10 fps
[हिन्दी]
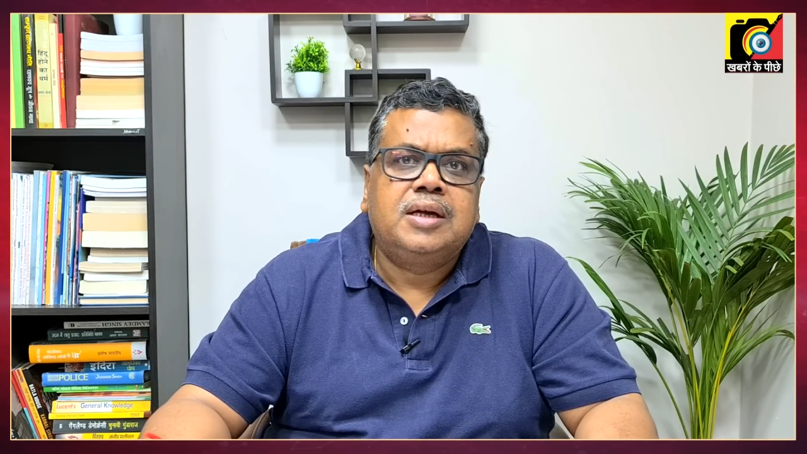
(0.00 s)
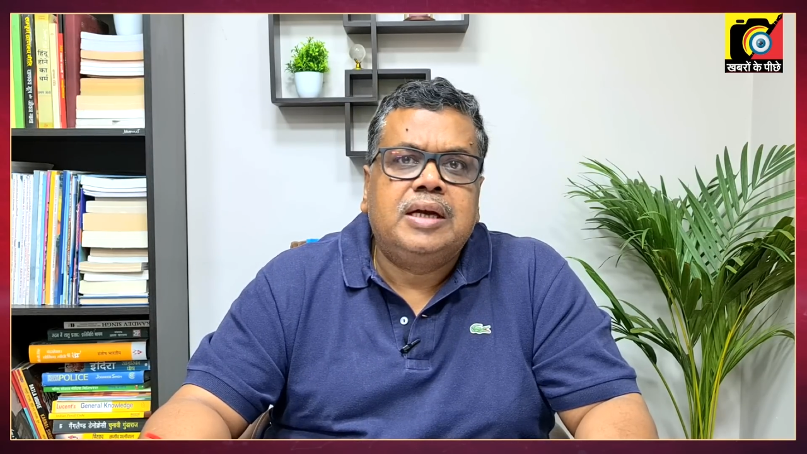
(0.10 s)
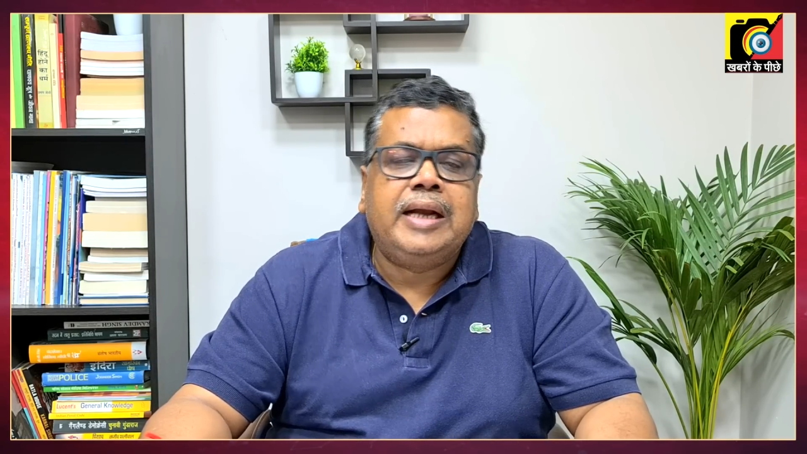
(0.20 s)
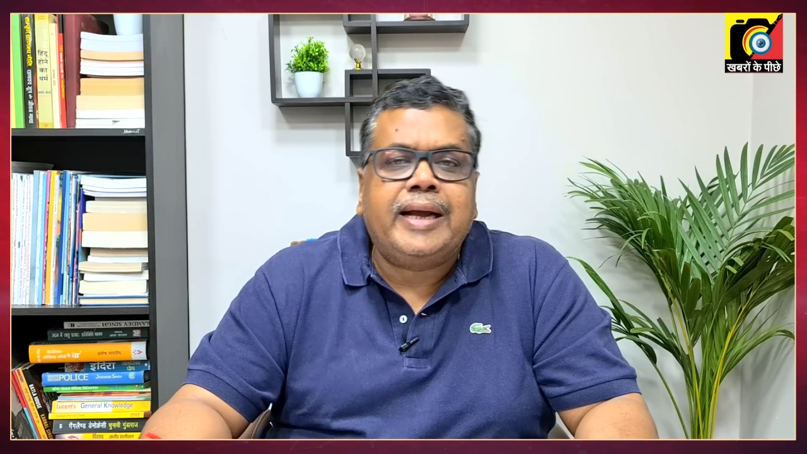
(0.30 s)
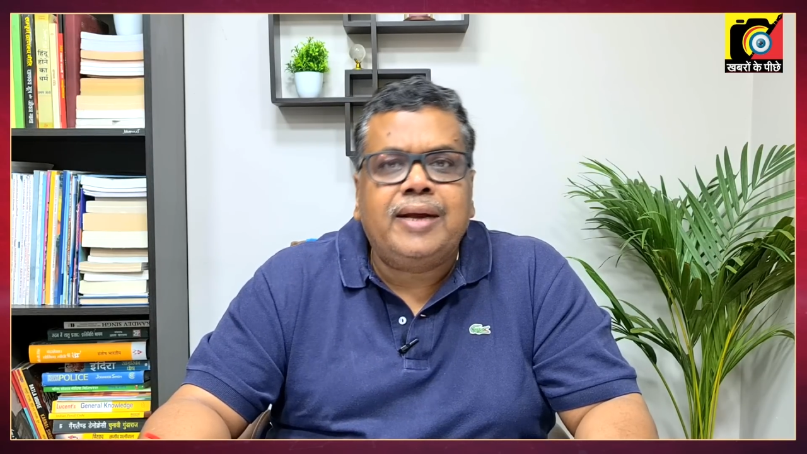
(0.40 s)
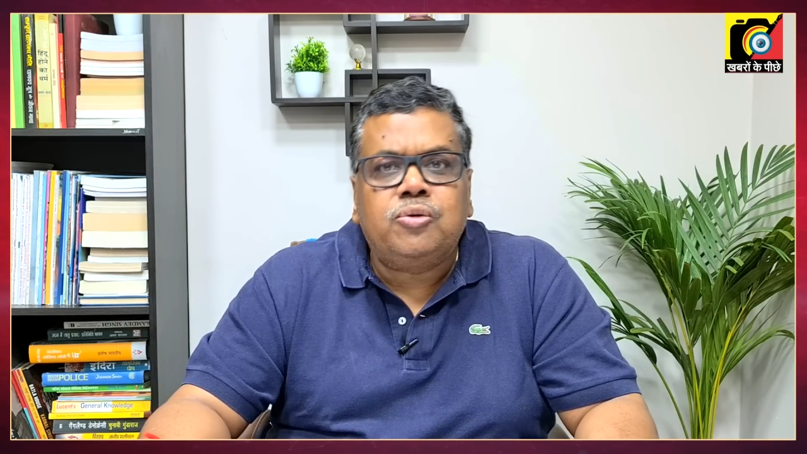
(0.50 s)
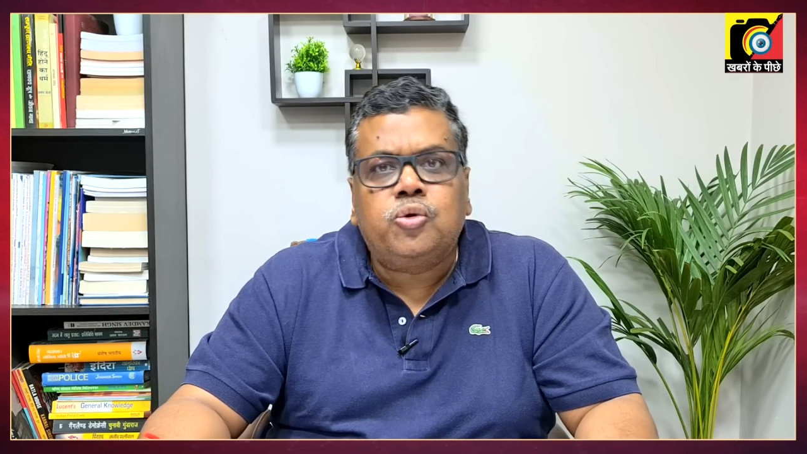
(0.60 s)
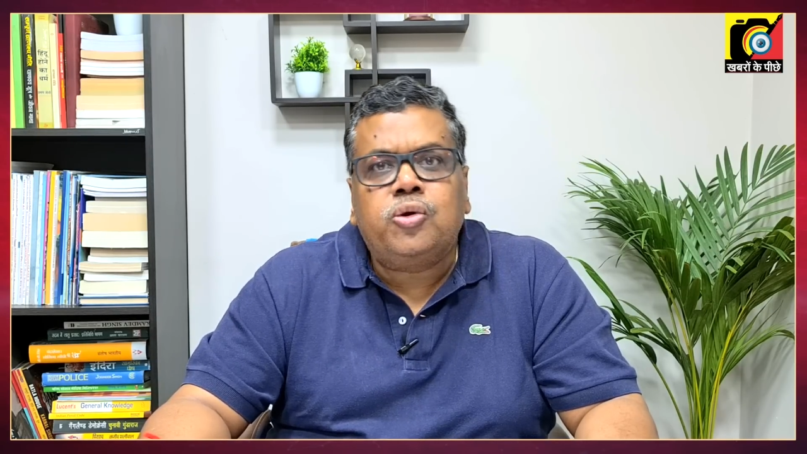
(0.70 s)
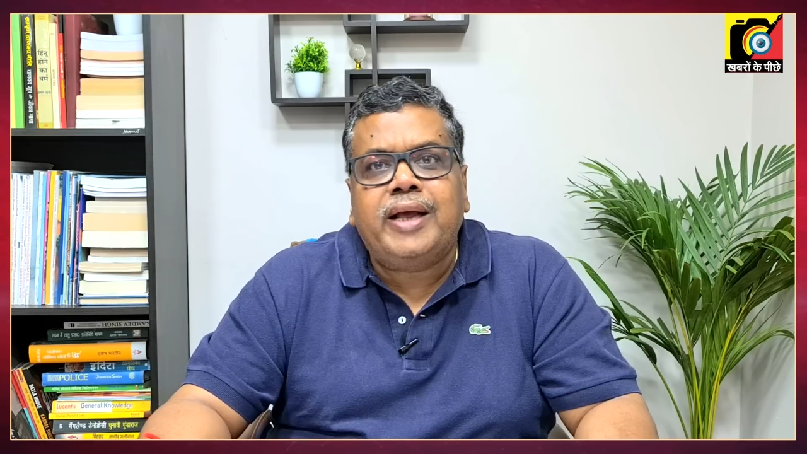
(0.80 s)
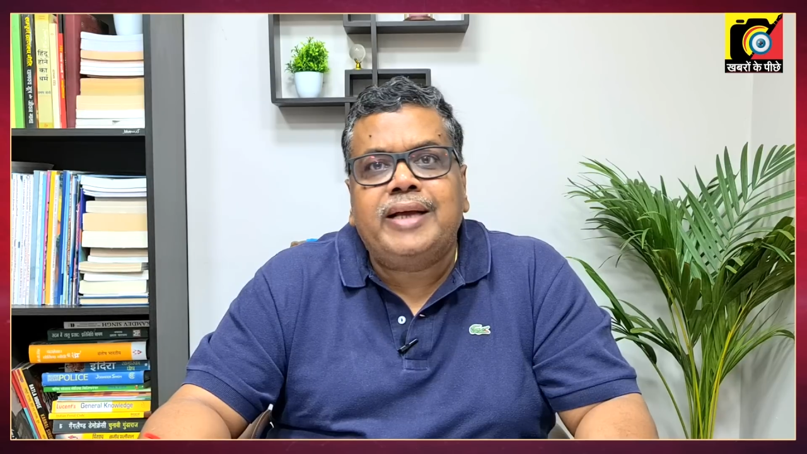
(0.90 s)
लेकिन
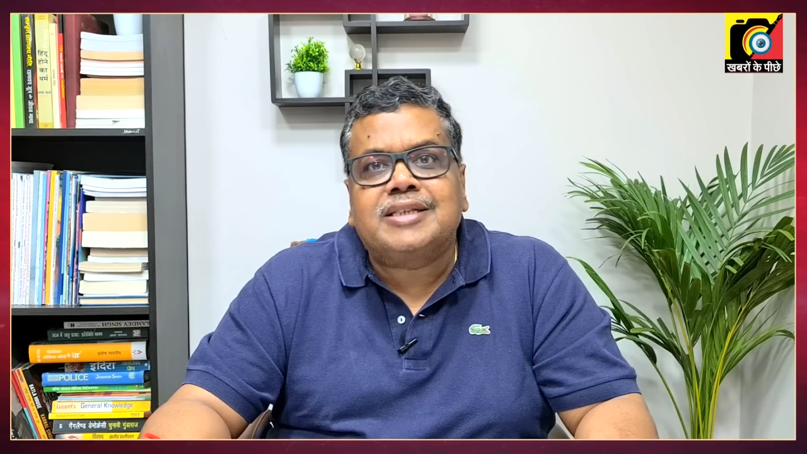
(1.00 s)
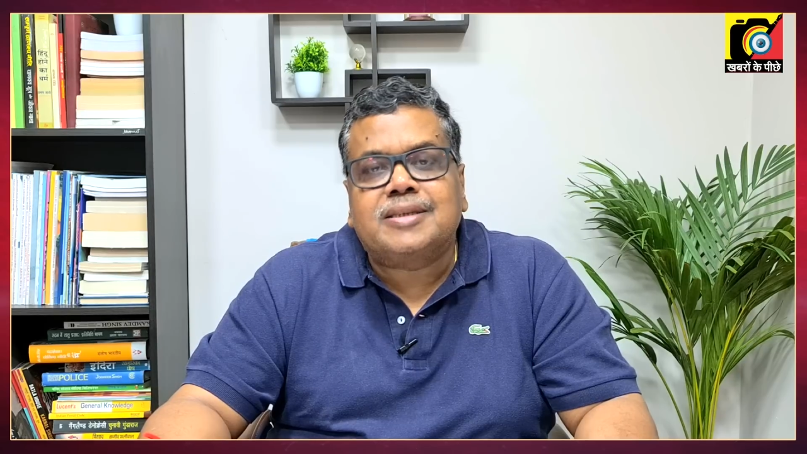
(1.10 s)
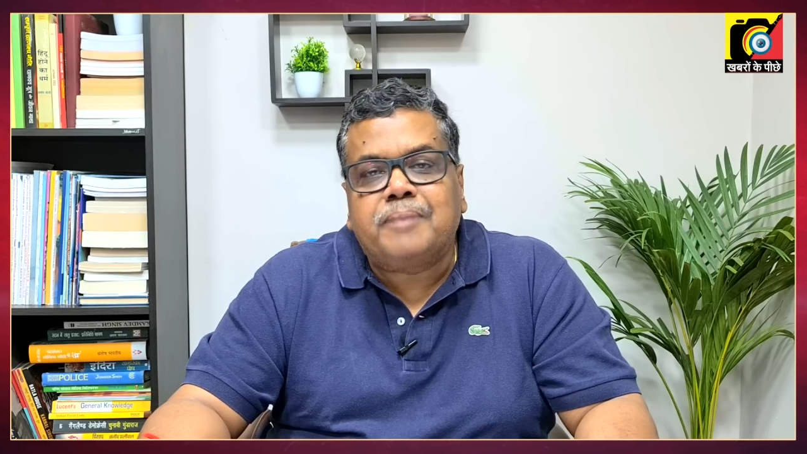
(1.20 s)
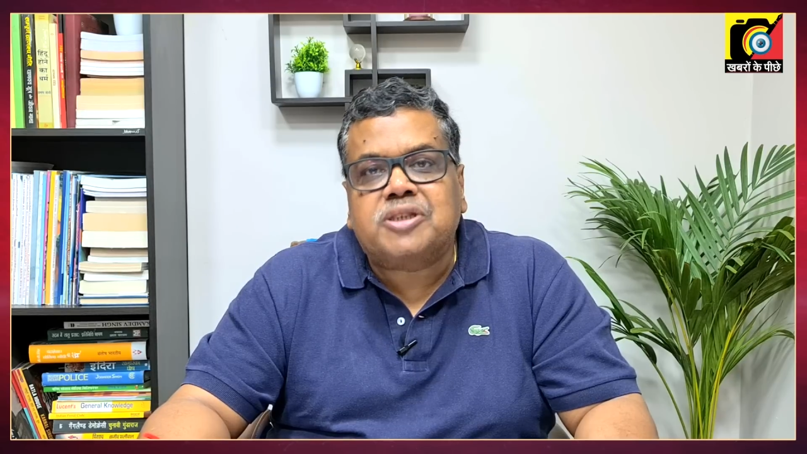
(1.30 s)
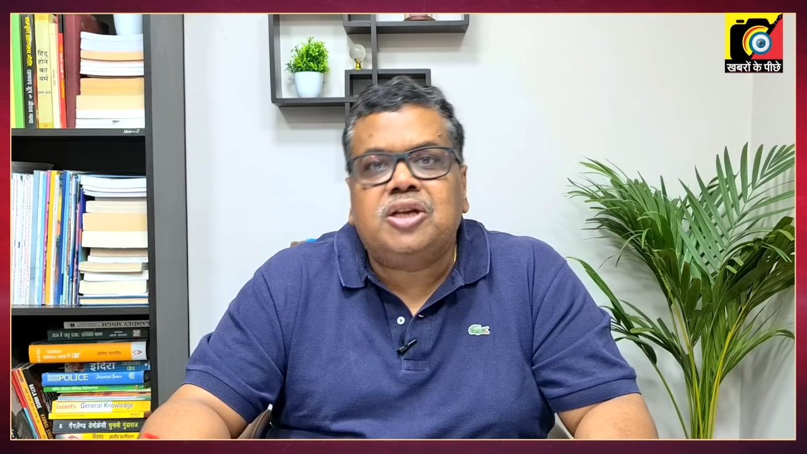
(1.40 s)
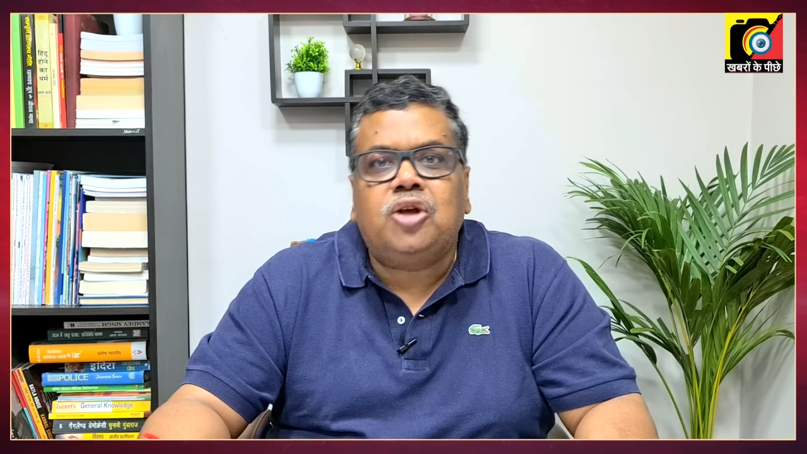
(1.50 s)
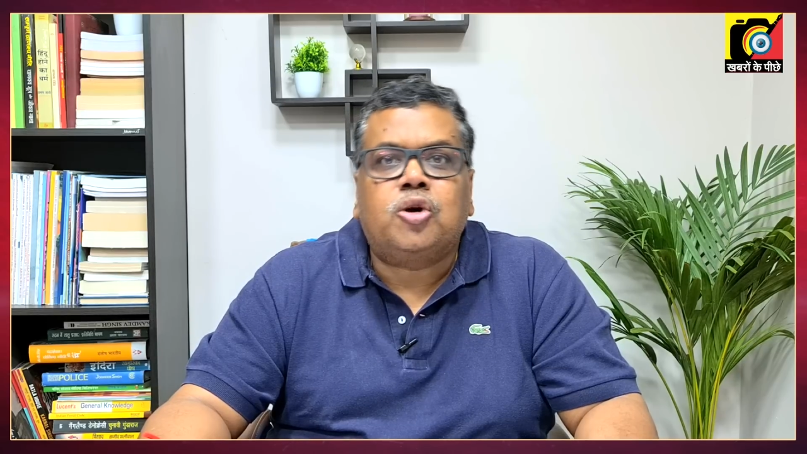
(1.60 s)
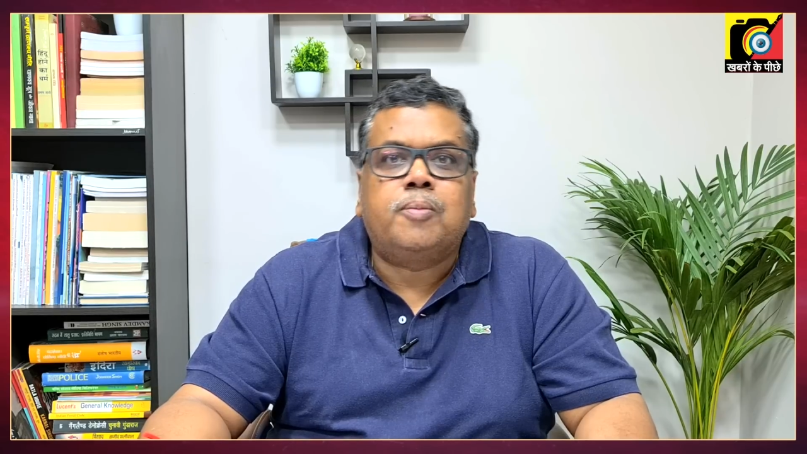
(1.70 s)
उन्होंने इस मसले को